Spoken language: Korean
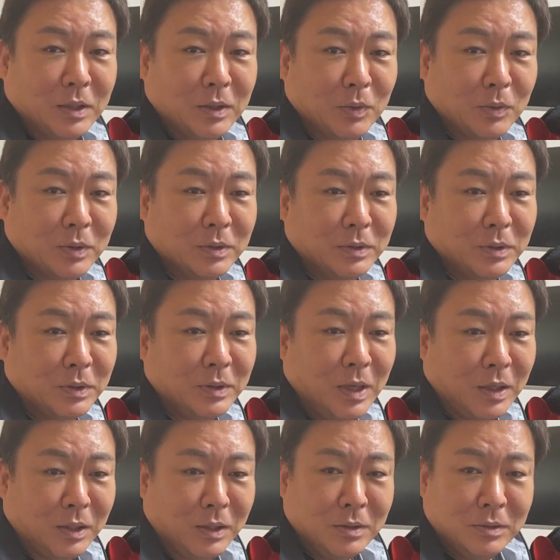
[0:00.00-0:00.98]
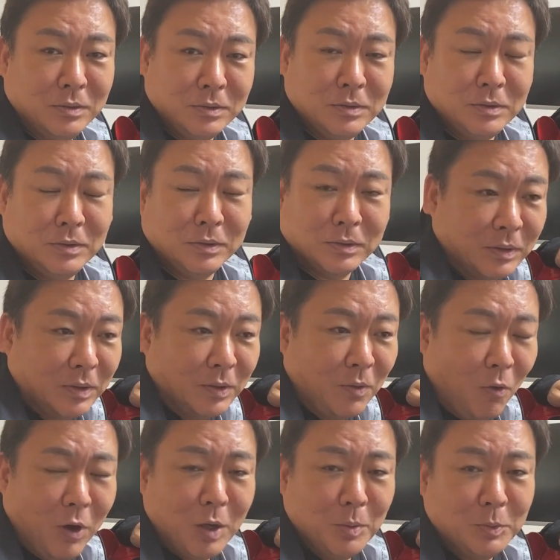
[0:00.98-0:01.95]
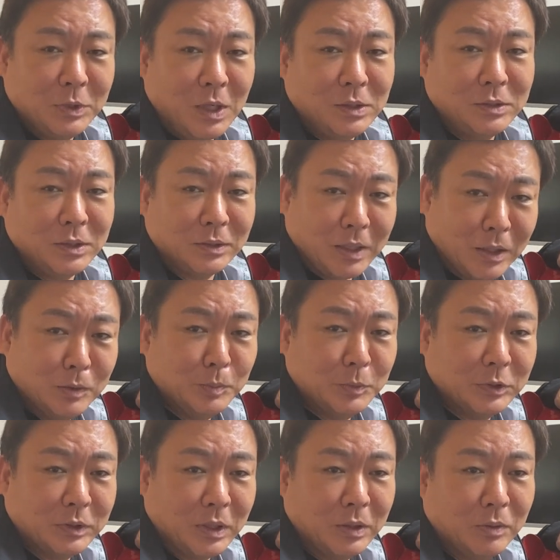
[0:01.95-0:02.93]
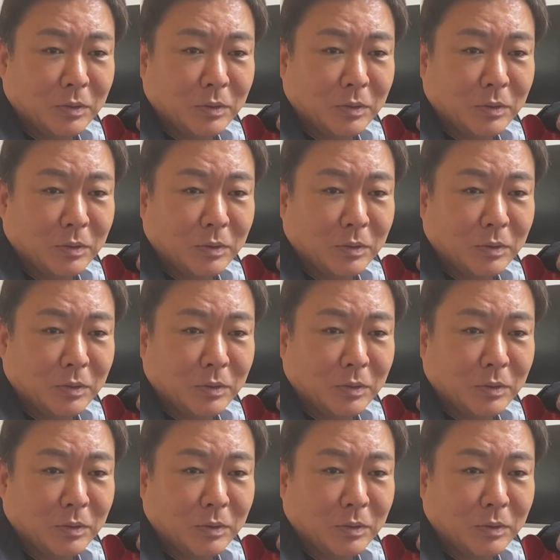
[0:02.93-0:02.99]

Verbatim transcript: 어, 약간 뜻은 어감은 살짝 다릅니다.